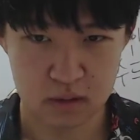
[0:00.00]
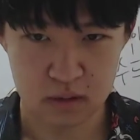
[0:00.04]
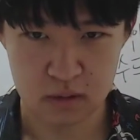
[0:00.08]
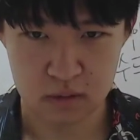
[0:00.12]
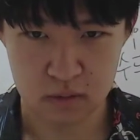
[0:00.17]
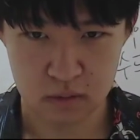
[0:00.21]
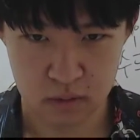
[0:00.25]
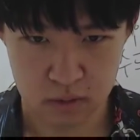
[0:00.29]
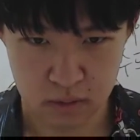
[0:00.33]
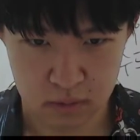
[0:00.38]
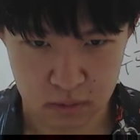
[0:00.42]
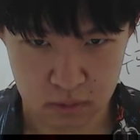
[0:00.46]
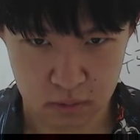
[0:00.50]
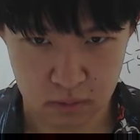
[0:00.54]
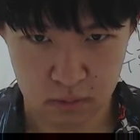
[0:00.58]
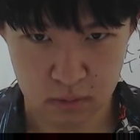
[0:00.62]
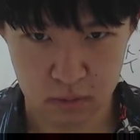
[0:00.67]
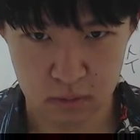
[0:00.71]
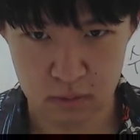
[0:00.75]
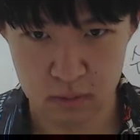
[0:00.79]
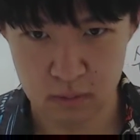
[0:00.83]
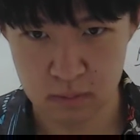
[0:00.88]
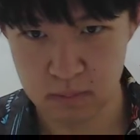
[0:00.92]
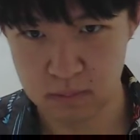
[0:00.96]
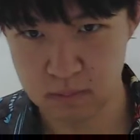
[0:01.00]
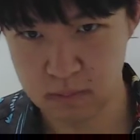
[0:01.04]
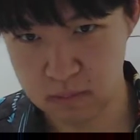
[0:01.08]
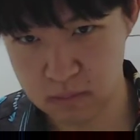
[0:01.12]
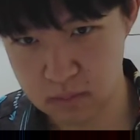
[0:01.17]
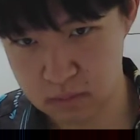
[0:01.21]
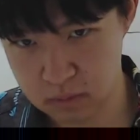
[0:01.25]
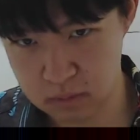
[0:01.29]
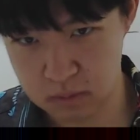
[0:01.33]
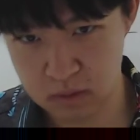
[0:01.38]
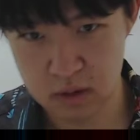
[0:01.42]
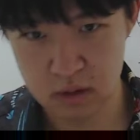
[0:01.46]
같은 거 입고
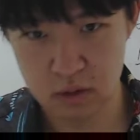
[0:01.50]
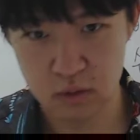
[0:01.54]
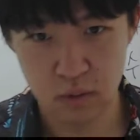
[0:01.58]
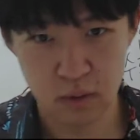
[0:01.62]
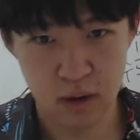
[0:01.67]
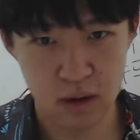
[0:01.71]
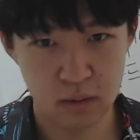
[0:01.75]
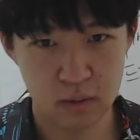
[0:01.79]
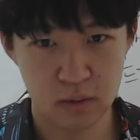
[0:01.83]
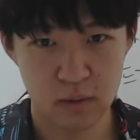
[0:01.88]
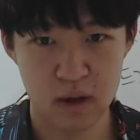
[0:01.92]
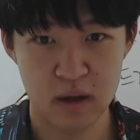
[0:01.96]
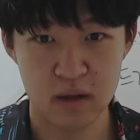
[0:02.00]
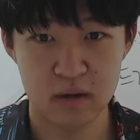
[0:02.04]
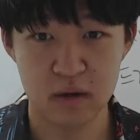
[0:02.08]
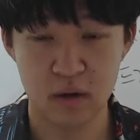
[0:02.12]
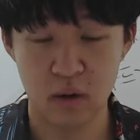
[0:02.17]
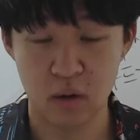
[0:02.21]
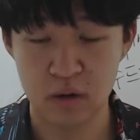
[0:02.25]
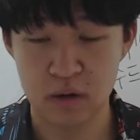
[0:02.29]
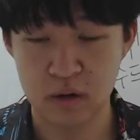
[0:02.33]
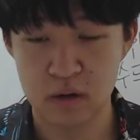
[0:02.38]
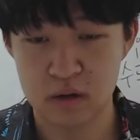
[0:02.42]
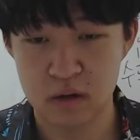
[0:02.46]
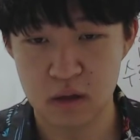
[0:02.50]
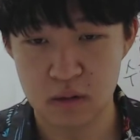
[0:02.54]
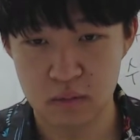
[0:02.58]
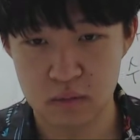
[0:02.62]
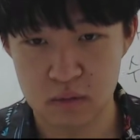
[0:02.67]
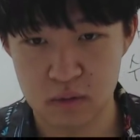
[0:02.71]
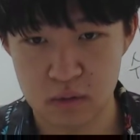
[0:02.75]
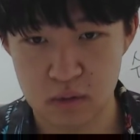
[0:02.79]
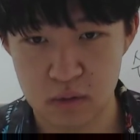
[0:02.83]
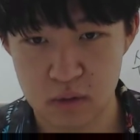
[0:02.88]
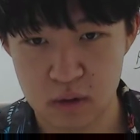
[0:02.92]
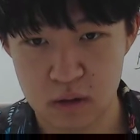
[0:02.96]
뭐 기도하고 애들 어릴
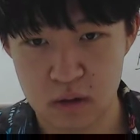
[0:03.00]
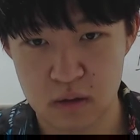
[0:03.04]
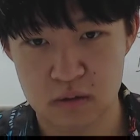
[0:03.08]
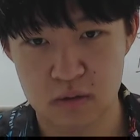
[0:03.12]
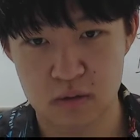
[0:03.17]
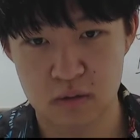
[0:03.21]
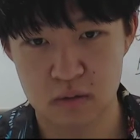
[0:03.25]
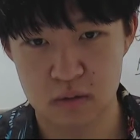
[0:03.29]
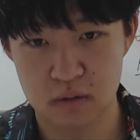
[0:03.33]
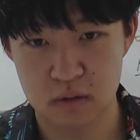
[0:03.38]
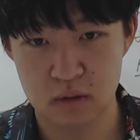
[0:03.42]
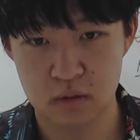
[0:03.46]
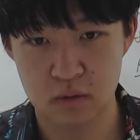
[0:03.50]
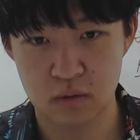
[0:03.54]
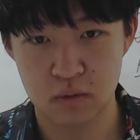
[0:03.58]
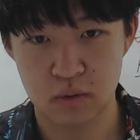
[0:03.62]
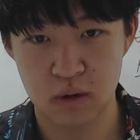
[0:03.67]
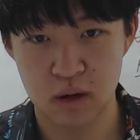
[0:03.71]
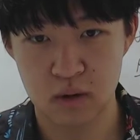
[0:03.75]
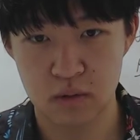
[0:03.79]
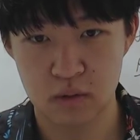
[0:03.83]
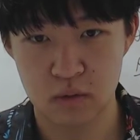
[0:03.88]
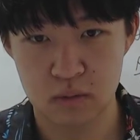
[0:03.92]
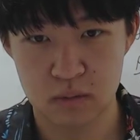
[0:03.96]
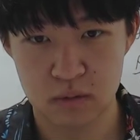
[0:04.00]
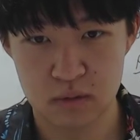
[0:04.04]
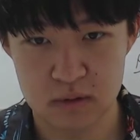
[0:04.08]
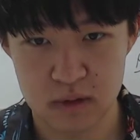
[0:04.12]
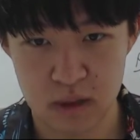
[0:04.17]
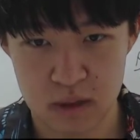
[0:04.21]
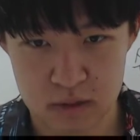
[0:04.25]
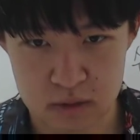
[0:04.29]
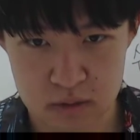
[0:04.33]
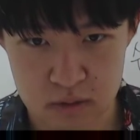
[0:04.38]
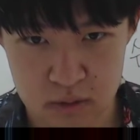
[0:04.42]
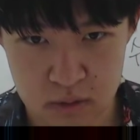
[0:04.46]
때부터 거기 가서 기도하고 뭐
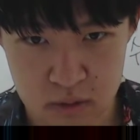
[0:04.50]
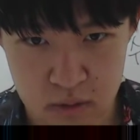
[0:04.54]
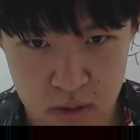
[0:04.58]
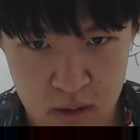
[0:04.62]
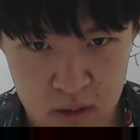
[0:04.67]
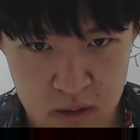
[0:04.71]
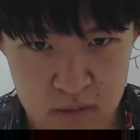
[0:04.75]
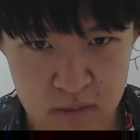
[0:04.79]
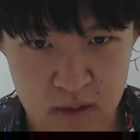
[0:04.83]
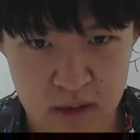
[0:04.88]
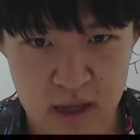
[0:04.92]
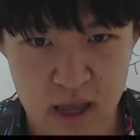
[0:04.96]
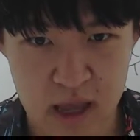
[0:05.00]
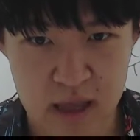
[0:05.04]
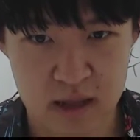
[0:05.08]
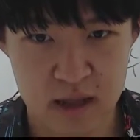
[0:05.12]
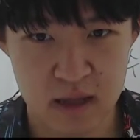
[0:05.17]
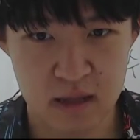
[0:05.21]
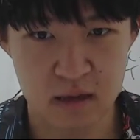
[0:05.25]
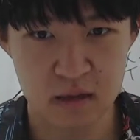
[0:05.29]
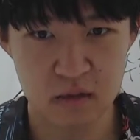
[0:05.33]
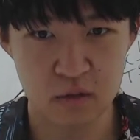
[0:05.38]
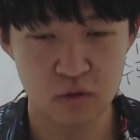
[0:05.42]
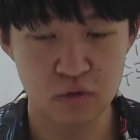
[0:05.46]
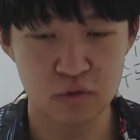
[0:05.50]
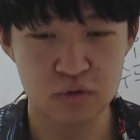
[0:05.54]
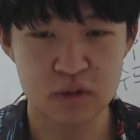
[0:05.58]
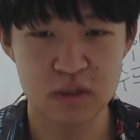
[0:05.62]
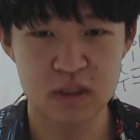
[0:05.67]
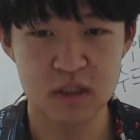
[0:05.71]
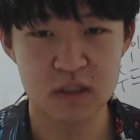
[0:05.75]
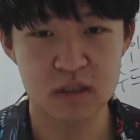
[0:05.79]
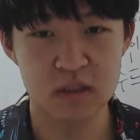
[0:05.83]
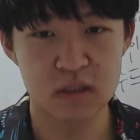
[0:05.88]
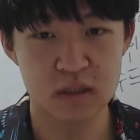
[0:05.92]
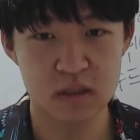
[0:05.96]
살죠. 근데 얘네는
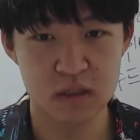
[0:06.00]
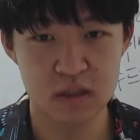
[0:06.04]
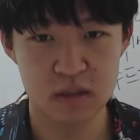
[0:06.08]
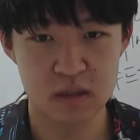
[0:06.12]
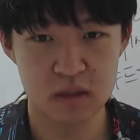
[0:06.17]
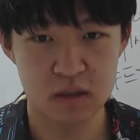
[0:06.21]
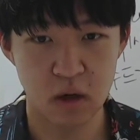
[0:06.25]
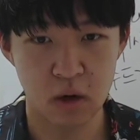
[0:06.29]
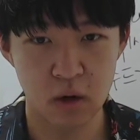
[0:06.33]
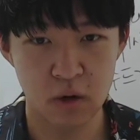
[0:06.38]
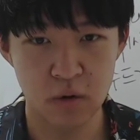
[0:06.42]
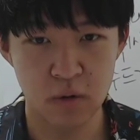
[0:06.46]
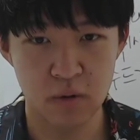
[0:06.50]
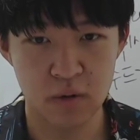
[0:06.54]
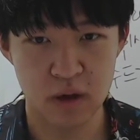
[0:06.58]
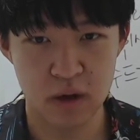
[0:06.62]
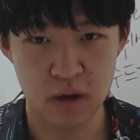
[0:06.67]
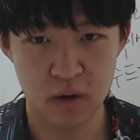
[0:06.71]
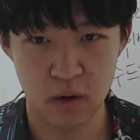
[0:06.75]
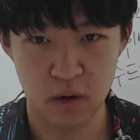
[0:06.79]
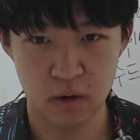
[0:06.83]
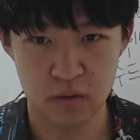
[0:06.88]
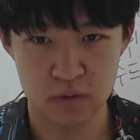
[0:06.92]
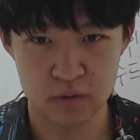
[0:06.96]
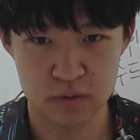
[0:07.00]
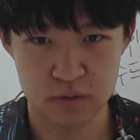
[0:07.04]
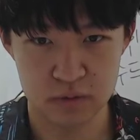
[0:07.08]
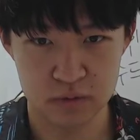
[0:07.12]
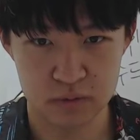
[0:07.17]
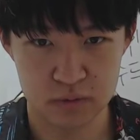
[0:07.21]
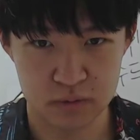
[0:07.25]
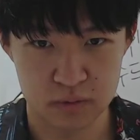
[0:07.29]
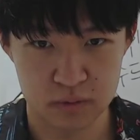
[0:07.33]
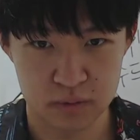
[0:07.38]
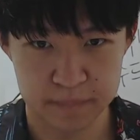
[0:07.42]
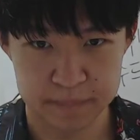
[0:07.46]
육식을 허용해요 어느
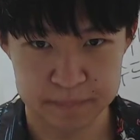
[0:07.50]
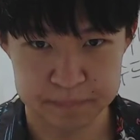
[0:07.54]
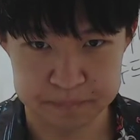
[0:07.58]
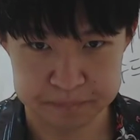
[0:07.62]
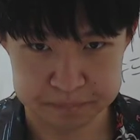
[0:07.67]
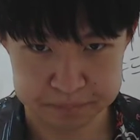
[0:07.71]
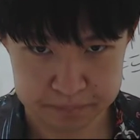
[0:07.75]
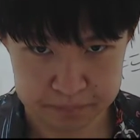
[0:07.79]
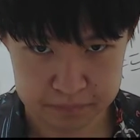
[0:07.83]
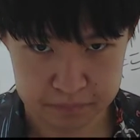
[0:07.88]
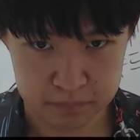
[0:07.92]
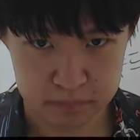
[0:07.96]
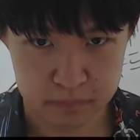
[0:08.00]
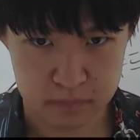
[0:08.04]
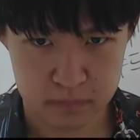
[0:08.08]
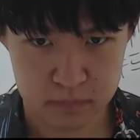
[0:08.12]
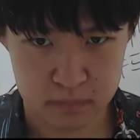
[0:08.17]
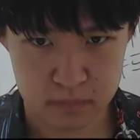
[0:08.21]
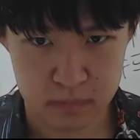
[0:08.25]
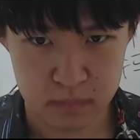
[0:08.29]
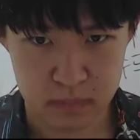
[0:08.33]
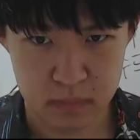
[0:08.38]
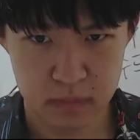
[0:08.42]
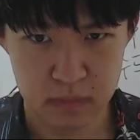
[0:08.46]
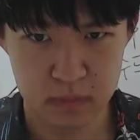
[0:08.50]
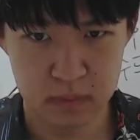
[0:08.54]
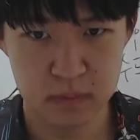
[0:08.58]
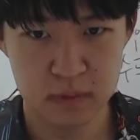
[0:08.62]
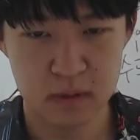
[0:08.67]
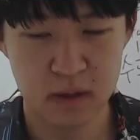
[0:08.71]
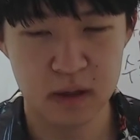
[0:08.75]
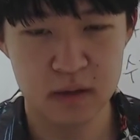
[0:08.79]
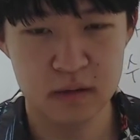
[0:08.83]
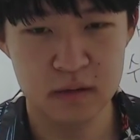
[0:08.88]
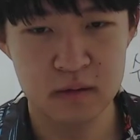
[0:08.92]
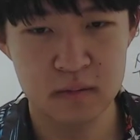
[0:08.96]
정도.
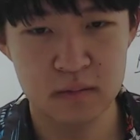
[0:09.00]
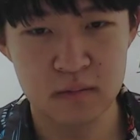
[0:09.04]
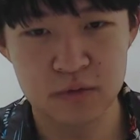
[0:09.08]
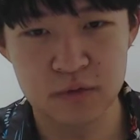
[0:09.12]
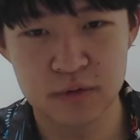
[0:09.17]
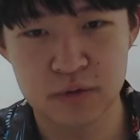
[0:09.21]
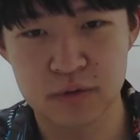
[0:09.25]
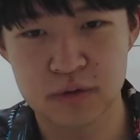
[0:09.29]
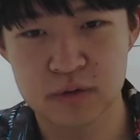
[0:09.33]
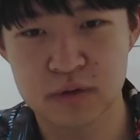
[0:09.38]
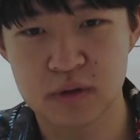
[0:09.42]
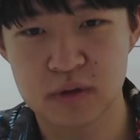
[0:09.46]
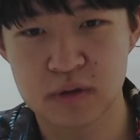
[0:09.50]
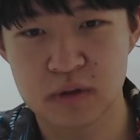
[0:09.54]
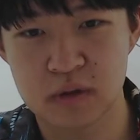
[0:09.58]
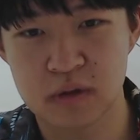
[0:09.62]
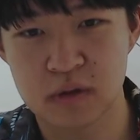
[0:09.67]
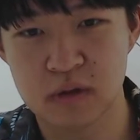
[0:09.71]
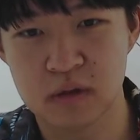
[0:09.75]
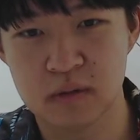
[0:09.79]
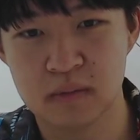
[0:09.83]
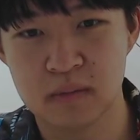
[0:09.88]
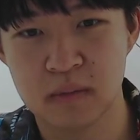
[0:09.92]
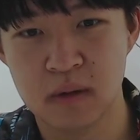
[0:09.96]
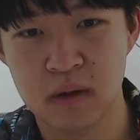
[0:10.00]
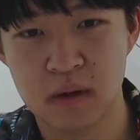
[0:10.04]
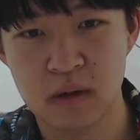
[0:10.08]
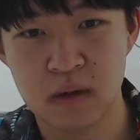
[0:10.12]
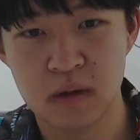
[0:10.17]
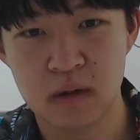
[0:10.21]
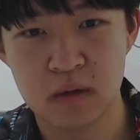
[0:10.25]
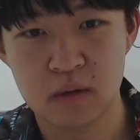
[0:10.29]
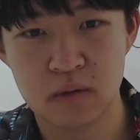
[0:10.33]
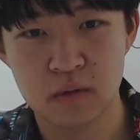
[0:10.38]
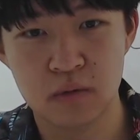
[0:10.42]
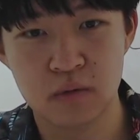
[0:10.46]
음, 대승불교처럼
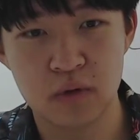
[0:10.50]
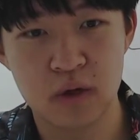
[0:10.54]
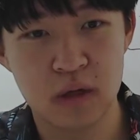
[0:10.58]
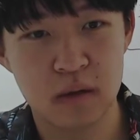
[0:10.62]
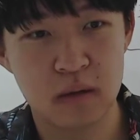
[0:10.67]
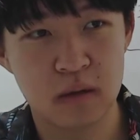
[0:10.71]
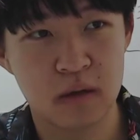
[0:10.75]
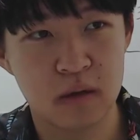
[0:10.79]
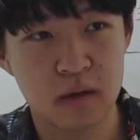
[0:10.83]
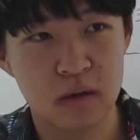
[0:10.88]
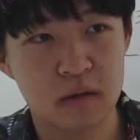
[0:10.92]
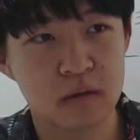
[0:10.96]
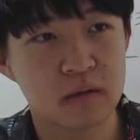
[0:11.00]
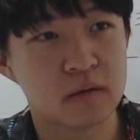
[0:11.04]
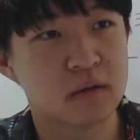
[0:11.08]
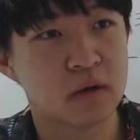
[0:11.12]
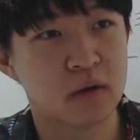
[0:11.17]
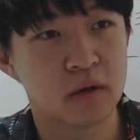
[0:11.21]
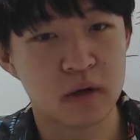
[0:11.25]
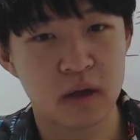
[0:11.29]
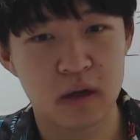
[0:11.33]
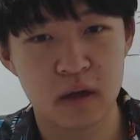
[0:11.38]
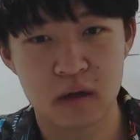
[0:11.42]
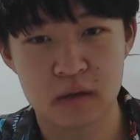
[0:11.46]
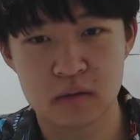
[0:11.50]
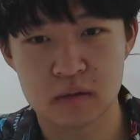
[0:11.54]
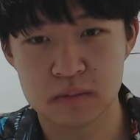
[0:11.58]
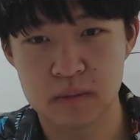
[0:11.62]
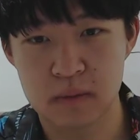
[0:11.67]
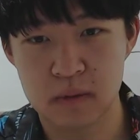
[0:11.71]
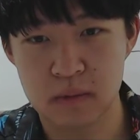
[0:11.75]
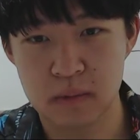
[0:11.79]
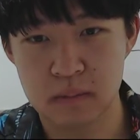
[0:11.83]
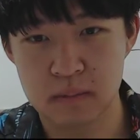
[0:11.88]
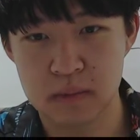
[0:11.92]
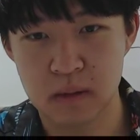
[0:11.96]
우리 절에 가서
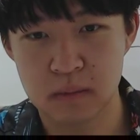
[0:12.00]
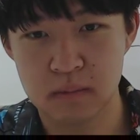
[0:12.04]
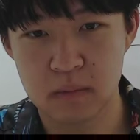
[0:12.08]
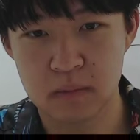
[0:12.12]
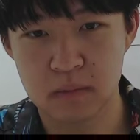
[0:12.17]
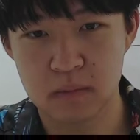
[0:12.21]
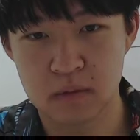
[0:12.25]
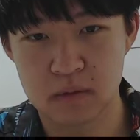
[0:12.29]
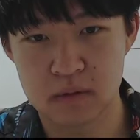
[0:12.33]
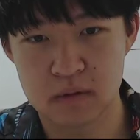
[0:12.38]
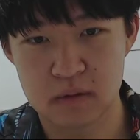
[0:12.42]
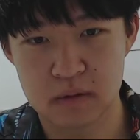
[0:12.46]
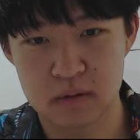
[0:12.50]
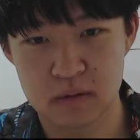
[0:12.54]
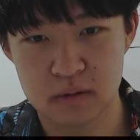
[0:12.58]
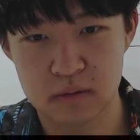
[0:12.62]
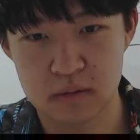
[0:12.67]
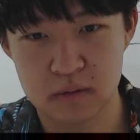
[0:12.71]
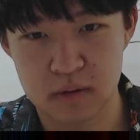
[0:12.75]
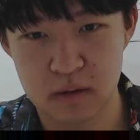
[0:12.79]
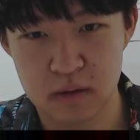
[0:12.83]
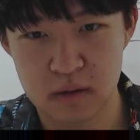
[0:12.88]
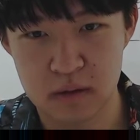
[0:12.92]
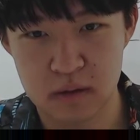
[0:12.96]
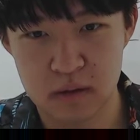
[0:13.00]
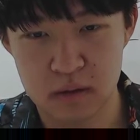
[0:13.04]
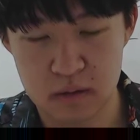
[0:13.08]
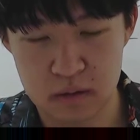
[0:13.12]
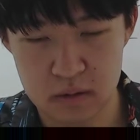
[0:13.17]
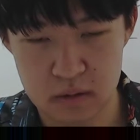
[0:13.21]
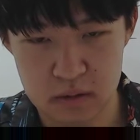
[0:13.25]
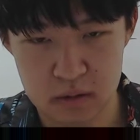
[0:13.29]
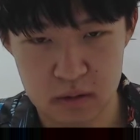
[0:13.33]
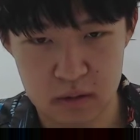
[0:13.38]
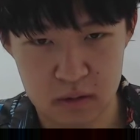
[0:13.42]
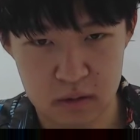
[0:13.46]
비빔밥만 먹잖아요.
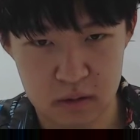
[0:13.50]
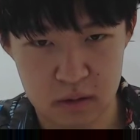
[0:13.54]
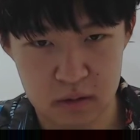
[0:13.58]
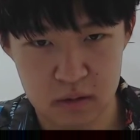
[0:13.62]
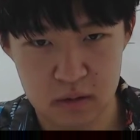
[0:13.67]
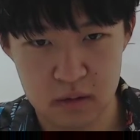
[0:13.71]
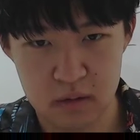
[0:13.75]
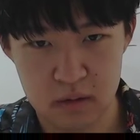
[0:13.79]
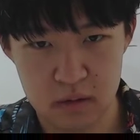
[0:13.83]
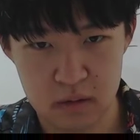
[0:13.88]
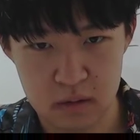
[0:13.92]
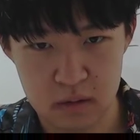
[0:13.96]
얘네는 이제